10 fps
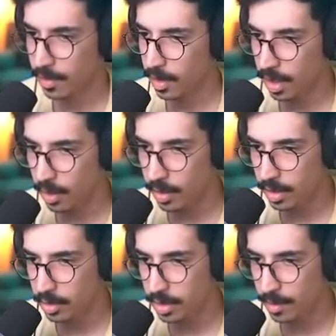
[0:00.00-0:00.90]
والله
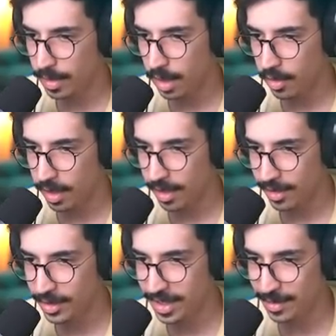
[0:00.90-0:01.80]
خوينا وش المناوله وش